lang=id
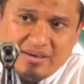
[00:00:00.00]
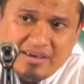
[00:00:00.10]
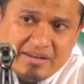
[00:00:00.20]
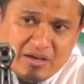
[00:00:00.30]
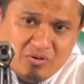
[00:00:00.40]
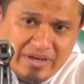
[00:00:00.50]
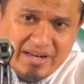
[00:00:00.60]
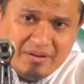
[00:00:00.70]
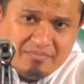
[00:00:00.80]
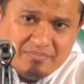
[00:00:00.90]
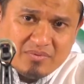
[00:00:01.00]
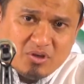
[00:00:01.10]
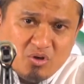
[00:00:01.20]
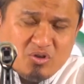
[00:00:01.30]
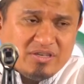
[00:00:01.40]
indahu ilm
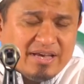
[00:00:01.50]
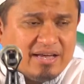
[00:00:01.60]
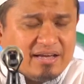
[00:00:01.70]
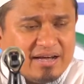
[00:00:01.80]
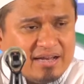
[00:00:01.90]
hujja